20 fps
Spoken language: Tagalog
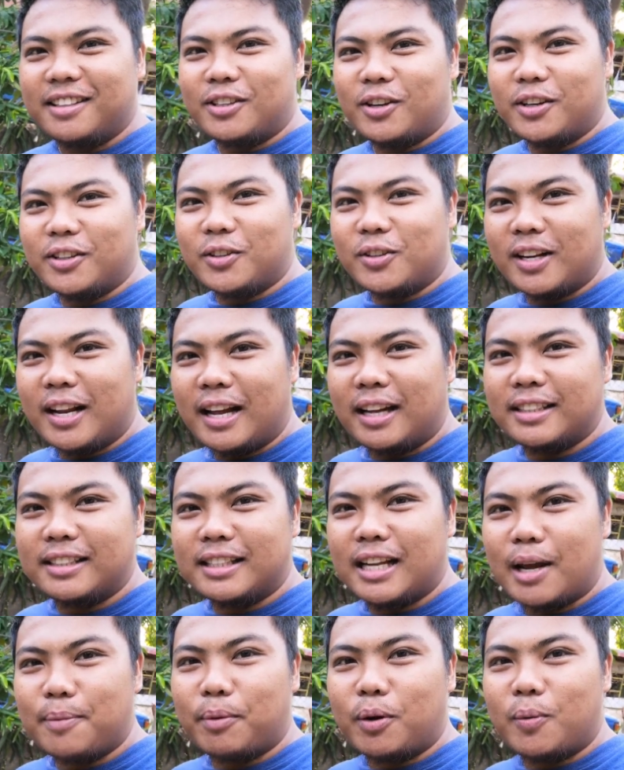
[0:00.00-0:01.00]
So ito na,
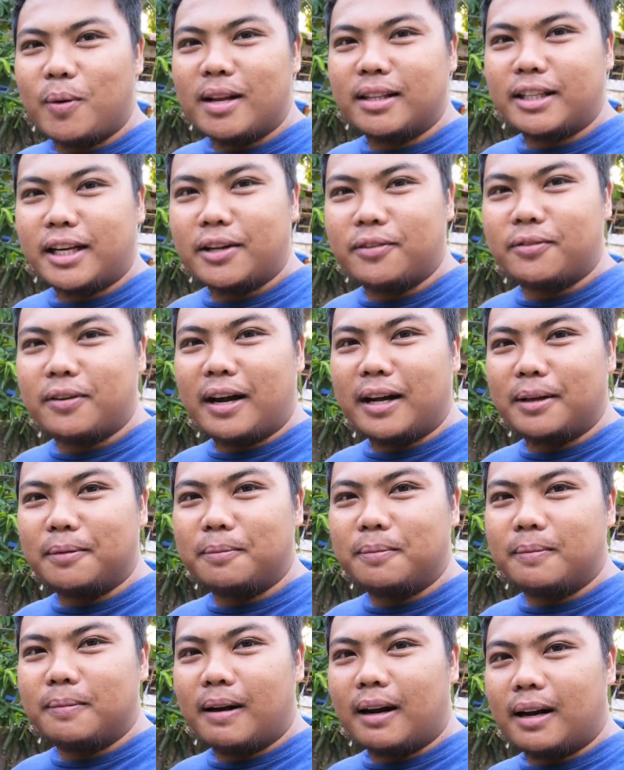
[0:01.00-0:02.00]
Sniper
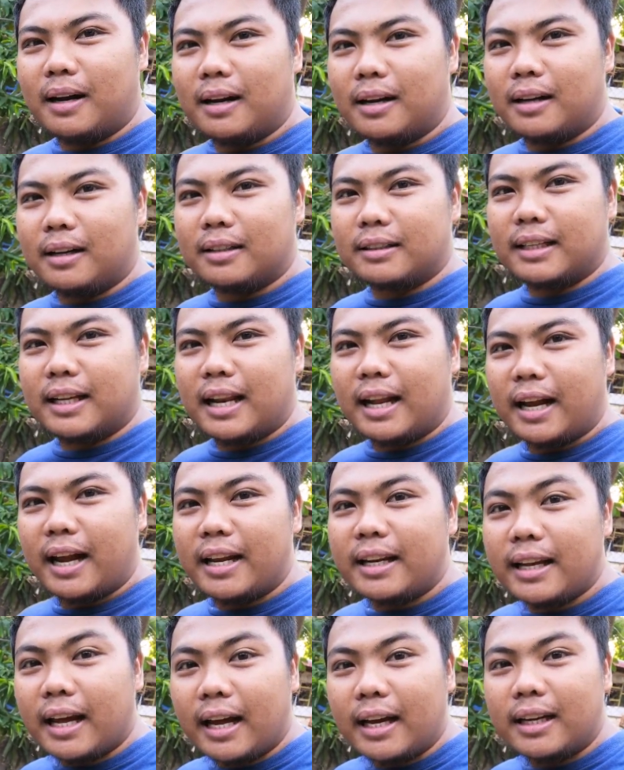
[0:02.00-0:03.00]
135 ang
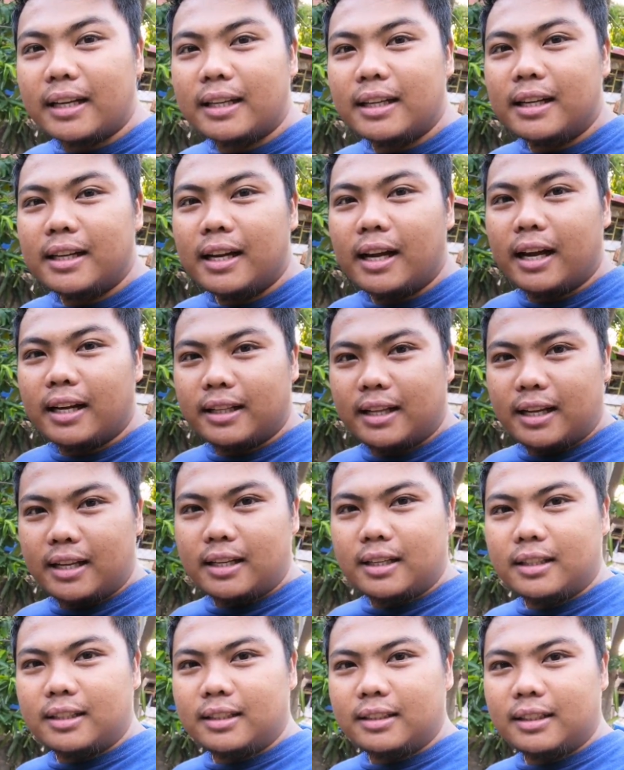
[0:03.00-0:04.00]
nilagay na. And
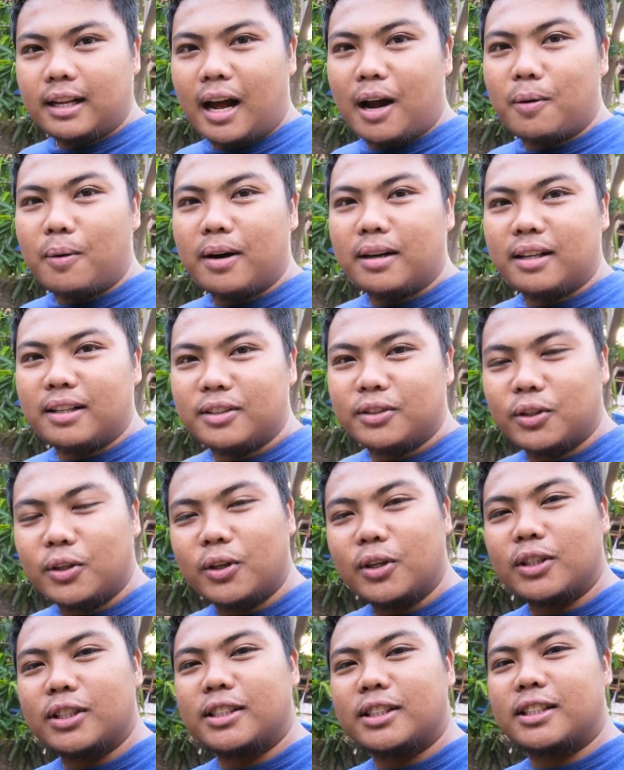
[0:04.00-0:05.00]
then, awa ng
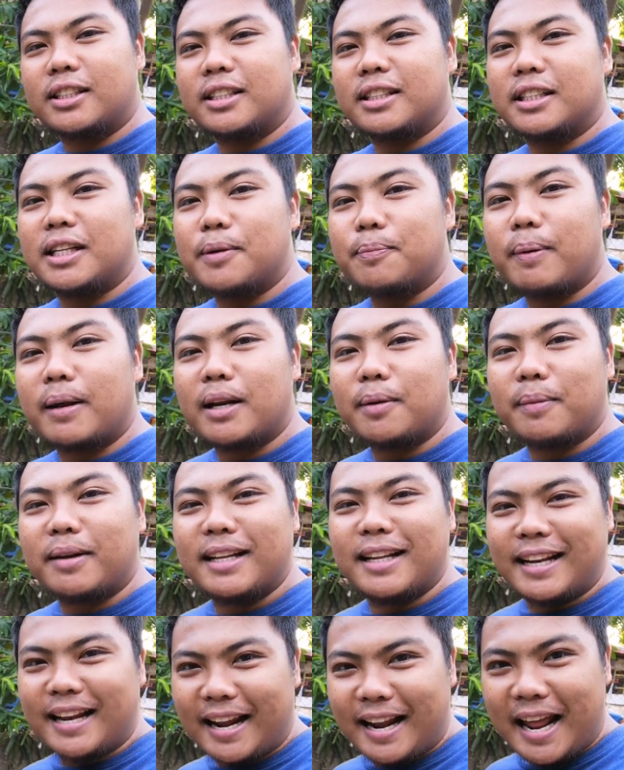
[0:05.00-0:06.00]
Diyos, hindi pa
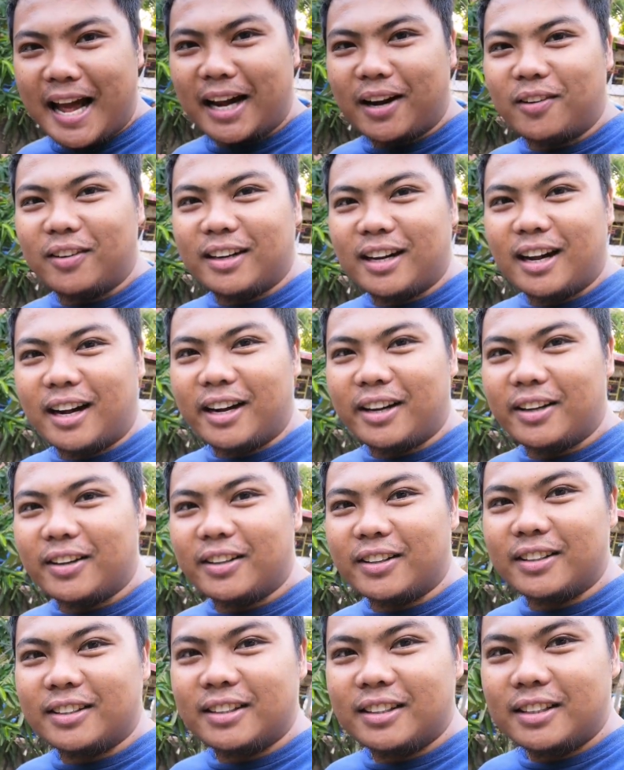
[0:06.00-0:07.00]
naman ninanakaw hanggang
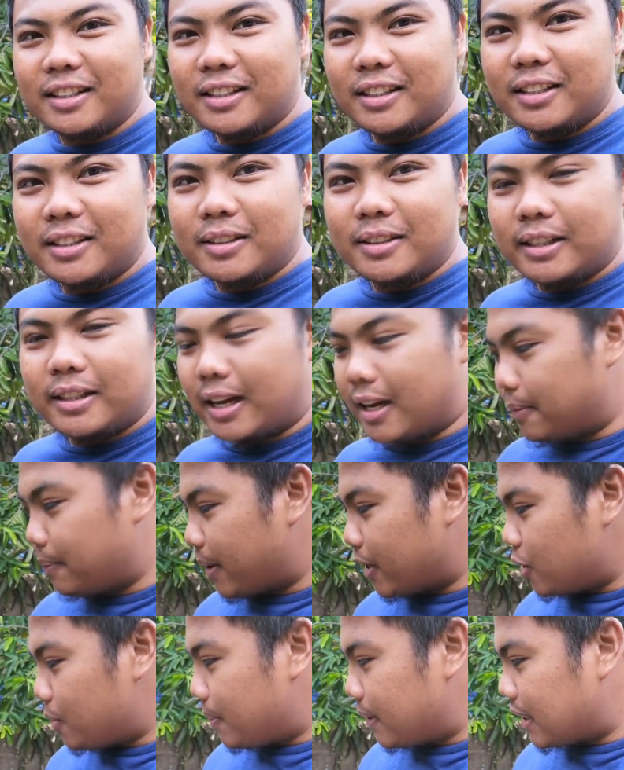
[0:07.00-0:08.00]
ngayon. Uh,
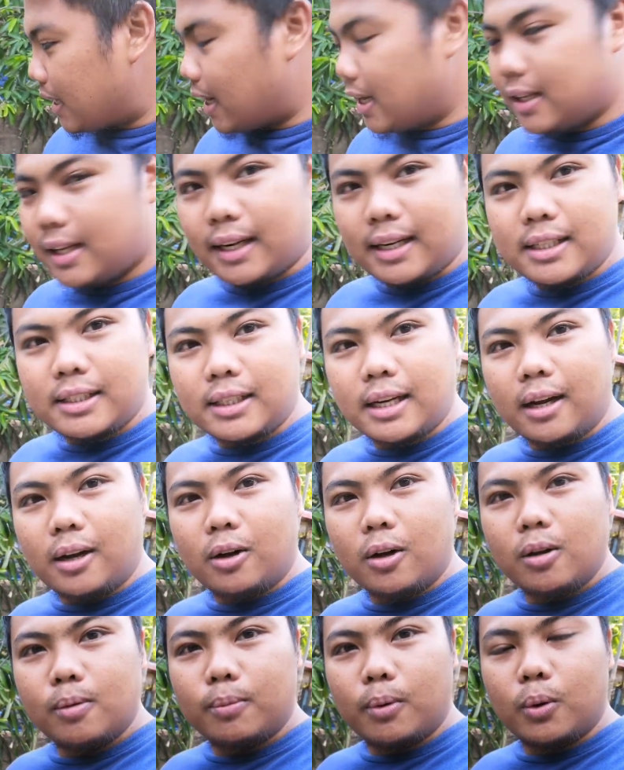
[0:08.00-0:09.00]
medyo matagal na rin siya,
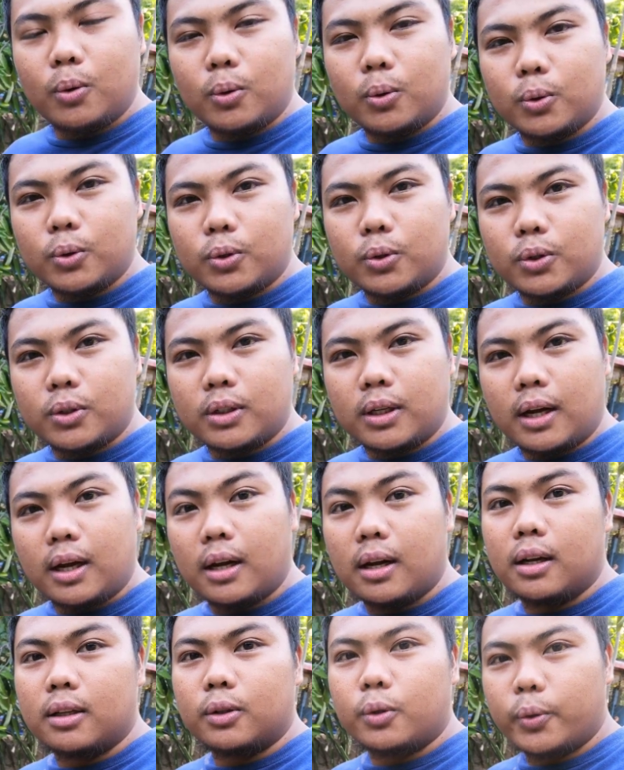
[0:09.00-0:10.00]
almost 2
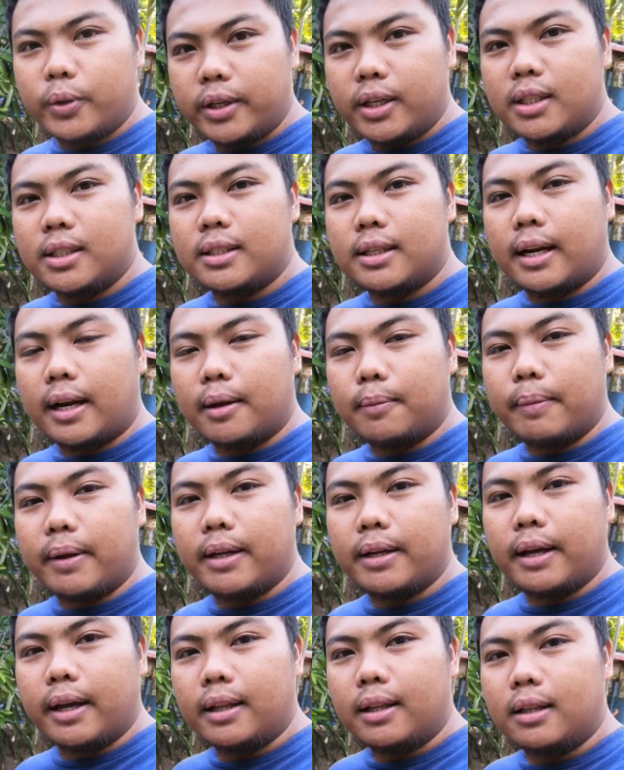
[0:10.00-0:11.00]
uh, ah, years na rin
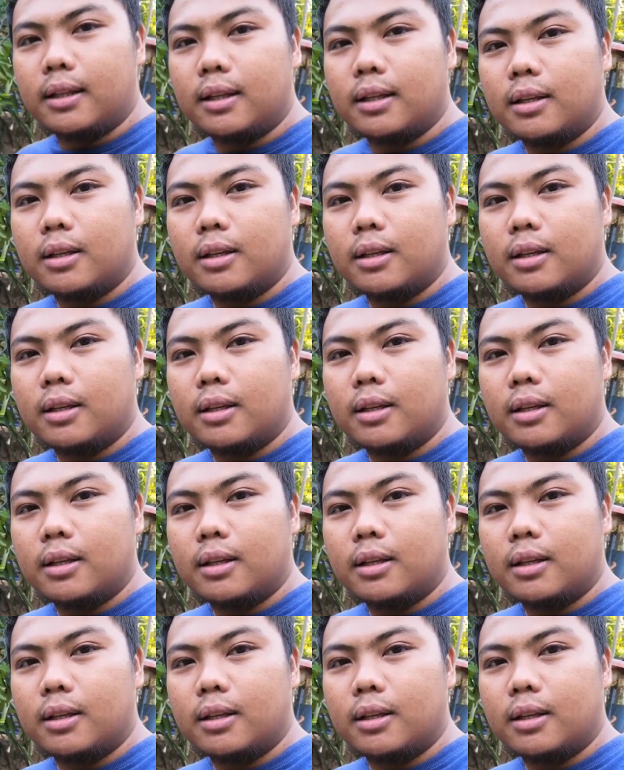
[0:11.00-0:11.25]
mahigit.